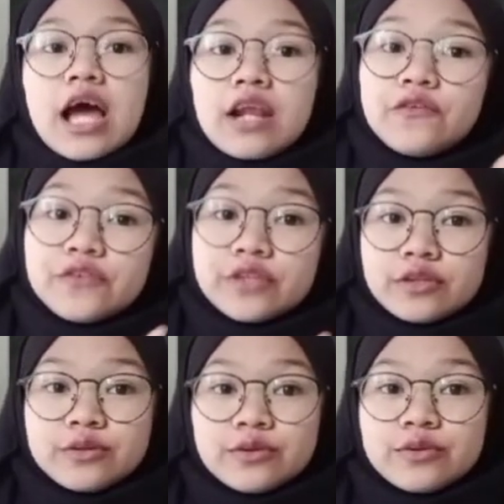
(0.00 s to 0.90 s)

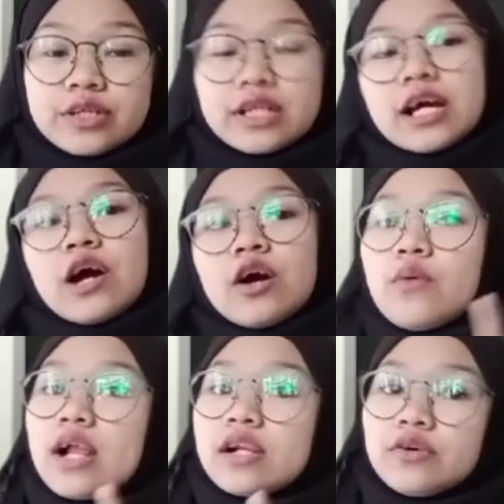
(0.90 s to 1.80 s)
Al-futur
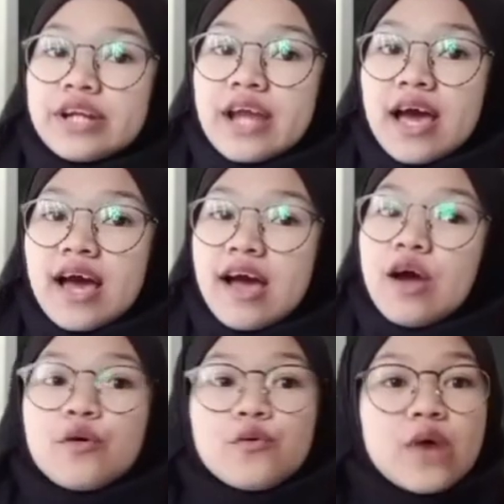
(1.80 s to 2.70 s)
wal
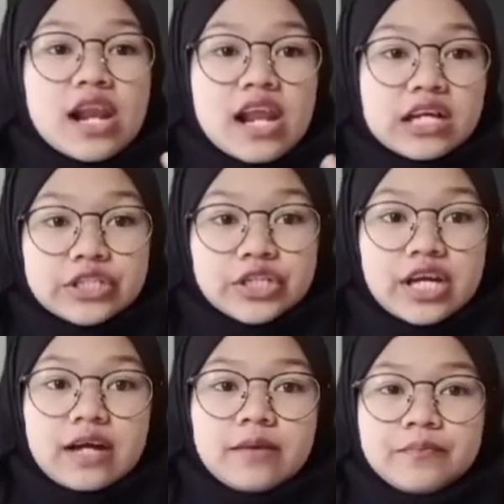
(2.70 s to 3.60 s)
goda wal
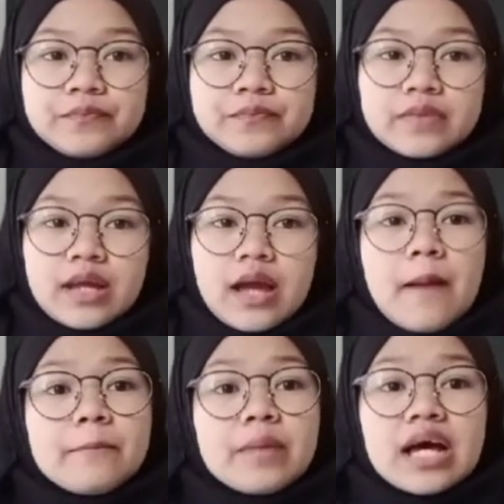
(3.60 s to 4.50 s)
asya
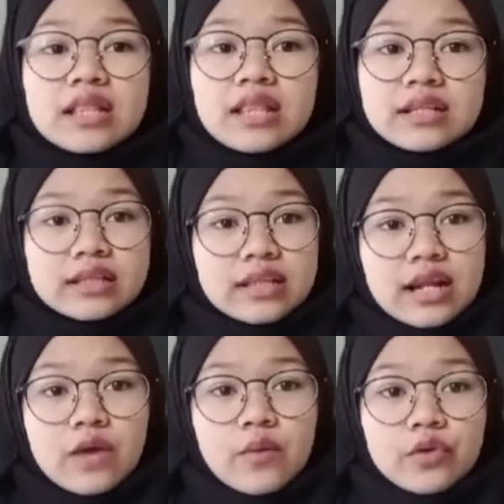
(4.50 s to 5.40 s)
Mata
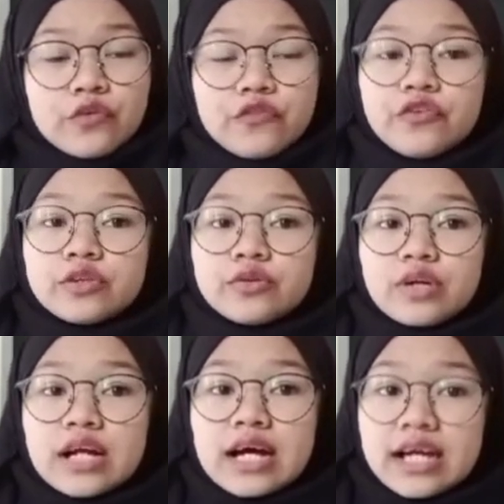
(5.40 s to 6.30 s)
walul
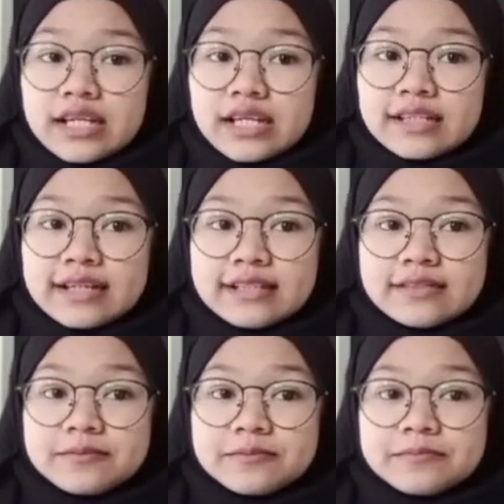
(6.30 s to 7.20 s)
futur adatan
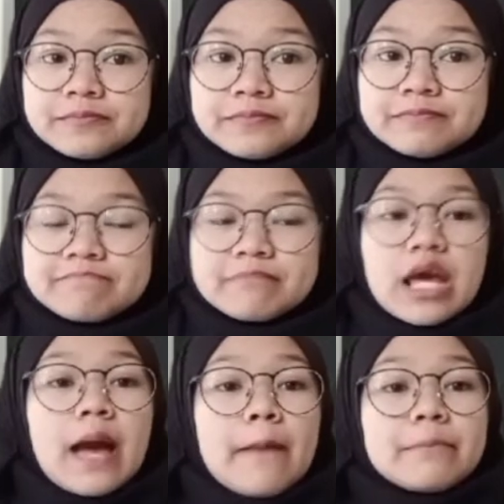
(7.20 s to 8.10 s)

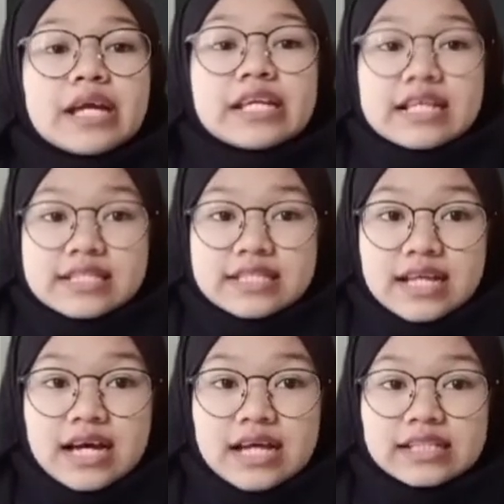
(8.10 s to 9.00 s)
Baina
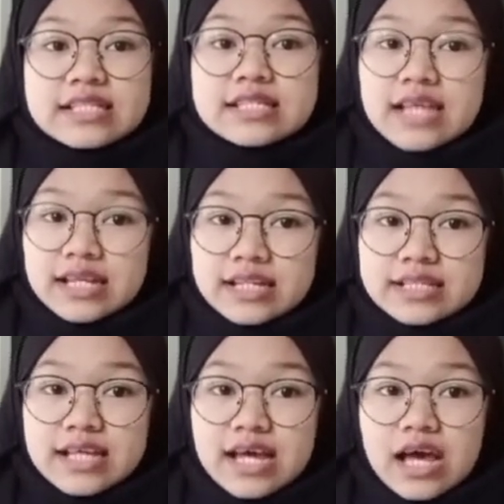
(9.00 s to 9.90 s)
sa'atis
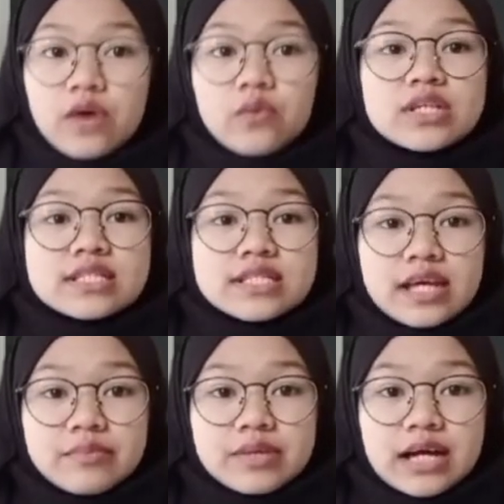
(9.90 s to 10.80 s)
sadisah
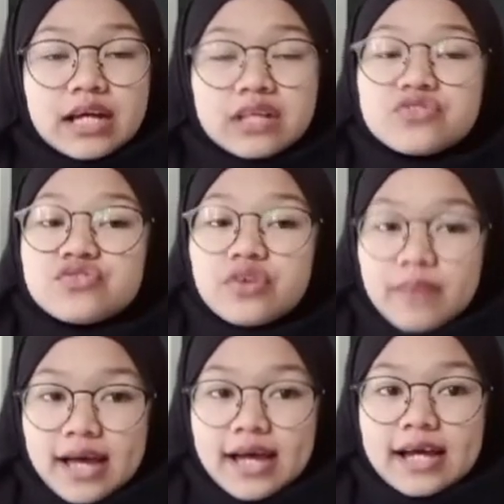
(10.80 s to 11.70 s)
sobahan Wal
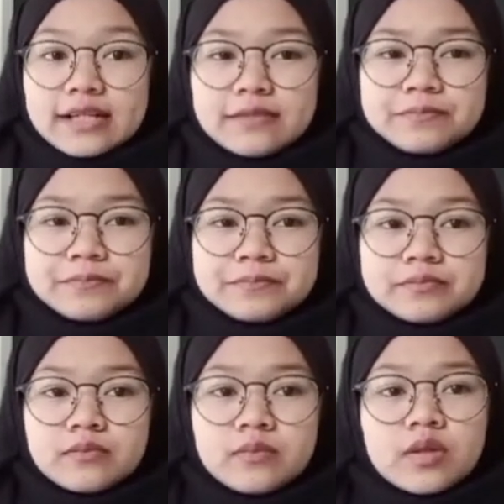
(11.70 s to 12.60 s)
sobahan
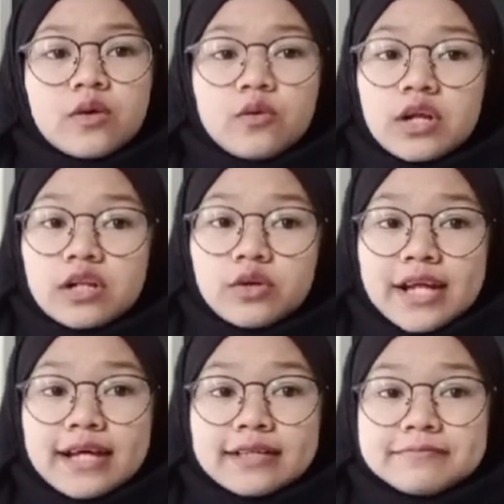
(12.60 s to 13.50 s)
Wal
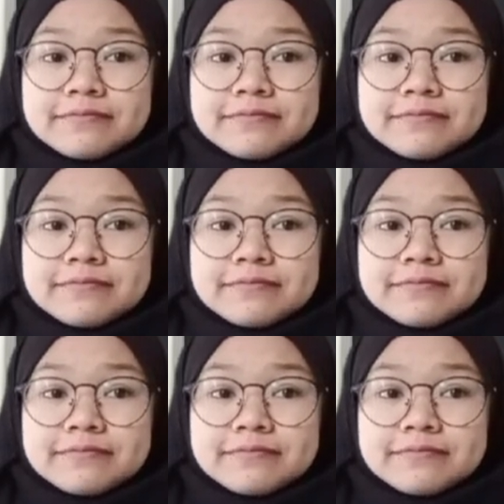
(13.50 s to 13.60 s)
goda